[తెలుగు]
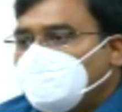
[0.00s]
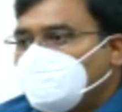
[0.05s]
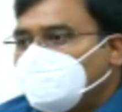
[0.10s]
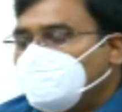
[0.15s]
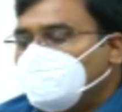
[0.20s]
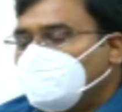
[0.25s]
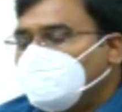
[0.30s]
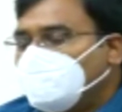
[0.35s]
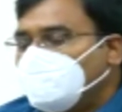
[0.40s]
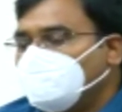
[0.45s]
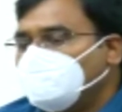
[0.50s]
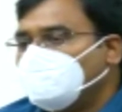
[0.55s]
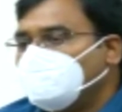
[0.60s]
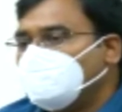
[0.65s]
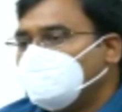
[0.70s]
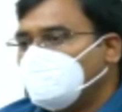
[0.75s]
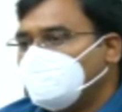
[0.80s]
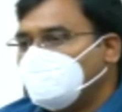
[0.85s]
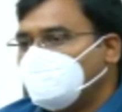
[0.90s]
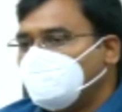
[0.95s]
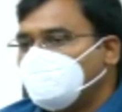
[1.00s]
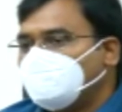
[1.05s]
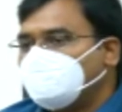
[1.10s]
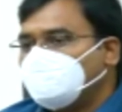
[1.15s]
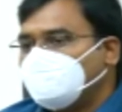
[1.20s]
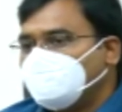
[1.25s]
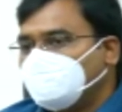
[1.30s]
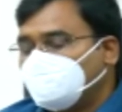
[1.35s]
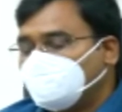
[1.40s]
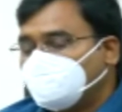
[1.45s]
ఇరవై నాలుగో తారీఖు
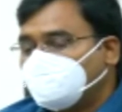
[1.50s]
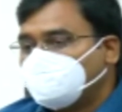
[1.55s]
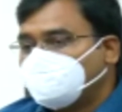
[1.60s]
నుంచి